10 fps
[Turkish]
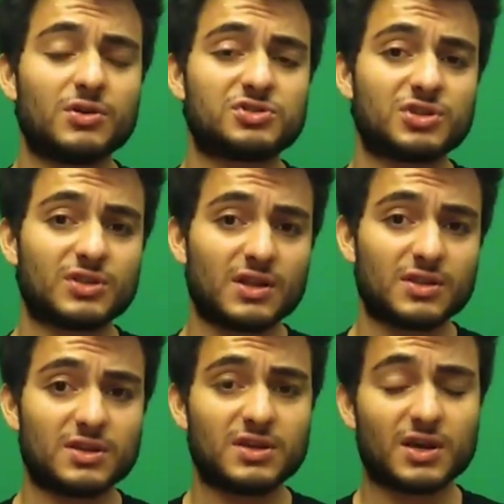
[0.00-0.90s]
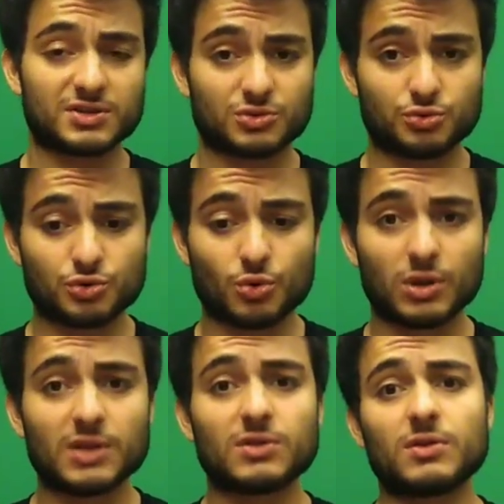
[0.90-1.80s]
Işık'tan 2 yaş küçük
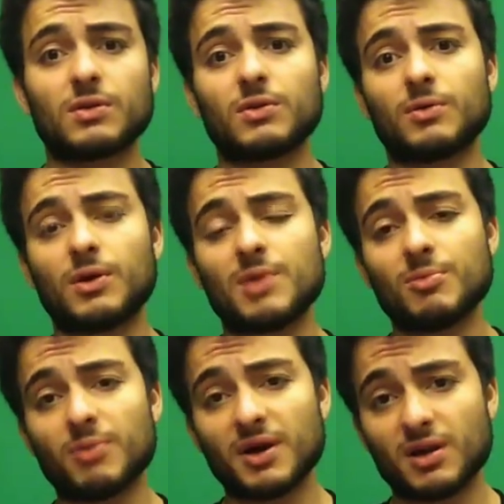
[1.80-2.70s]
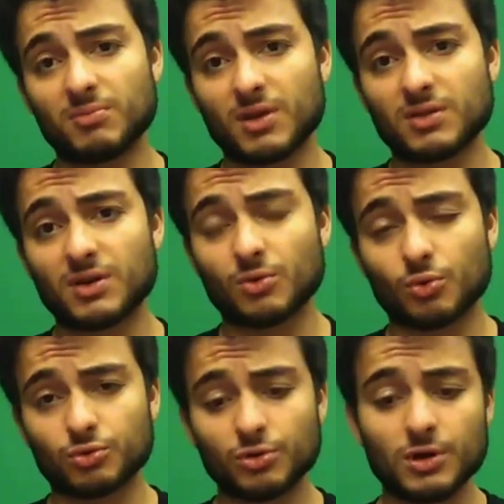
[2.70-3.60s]
olan Emin Bayram'dan yana
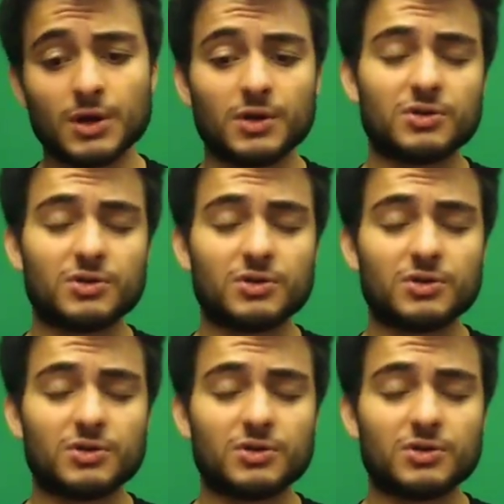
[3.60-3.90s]
oldu.